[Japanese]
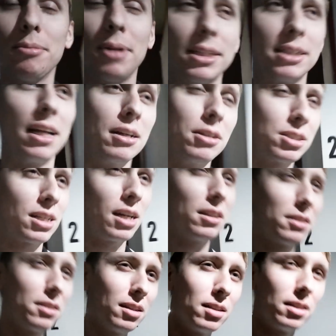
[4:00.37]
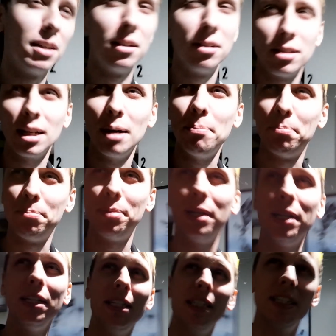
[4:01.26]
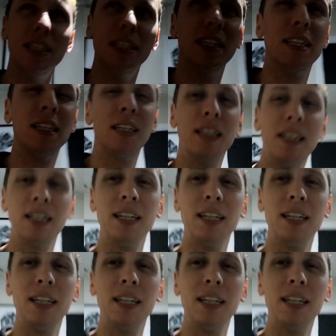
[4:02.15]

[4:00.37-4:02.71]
まあ楽しかったけどやっぱり